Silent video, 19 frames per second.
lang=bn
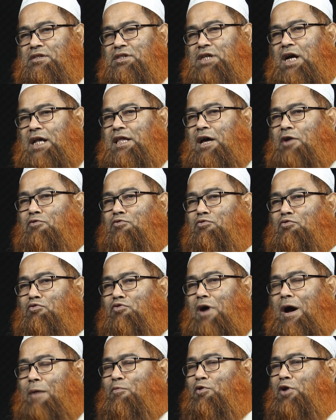সাধারণ
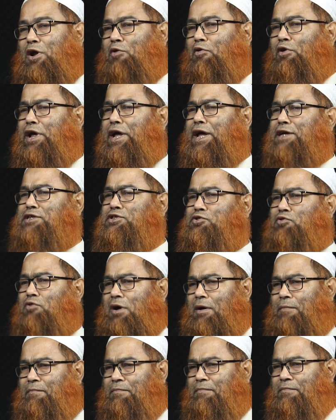কোনো আমলের অনেক
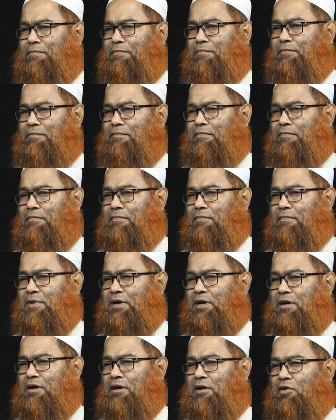সোয়াব
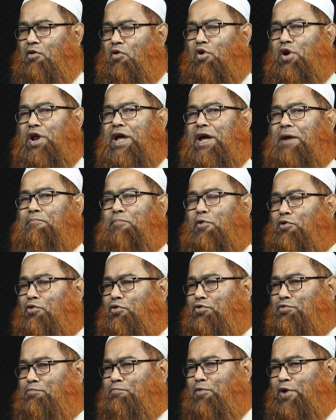অনেক
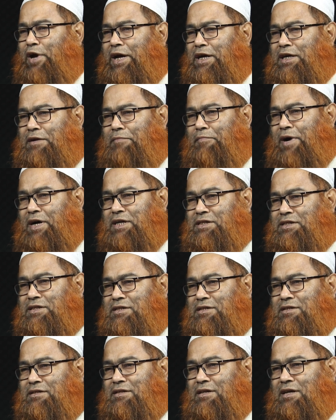বরকতময় একটি মাস
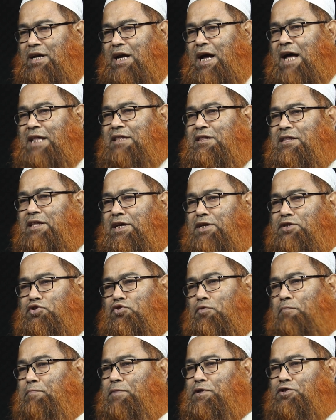রাত দিন
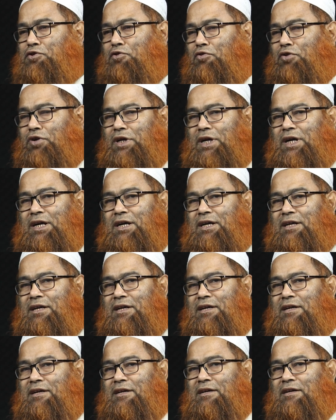চব্বিশ ঘন্টা
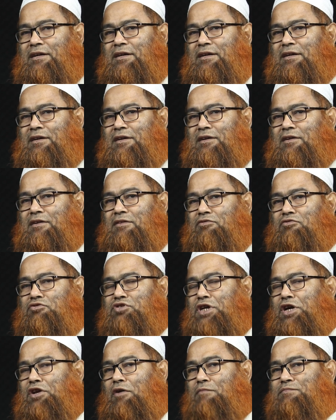তো
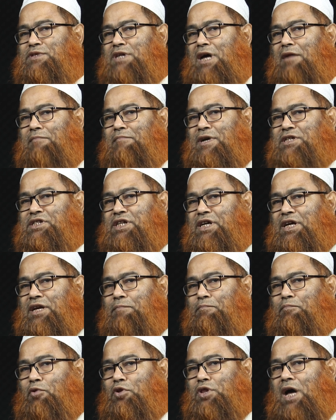সেই রমজান মাসের
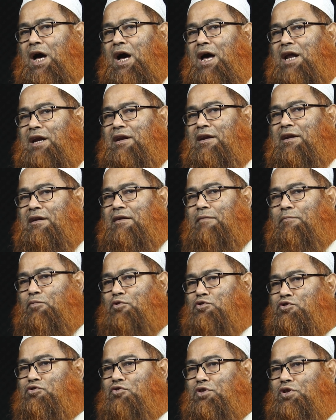প্রধান
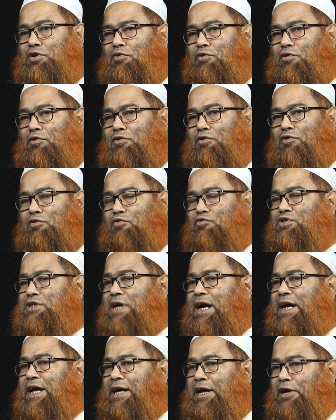প্রস্তুতি হলো
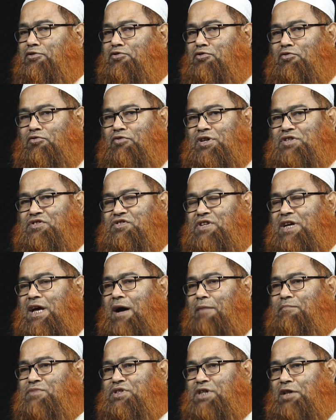রোজাকে কেন্দ্র করে
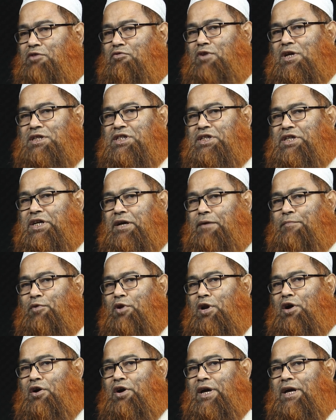সিয়াম সাধনা যেটাকে
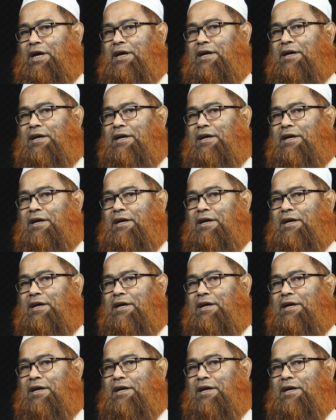বলা হয়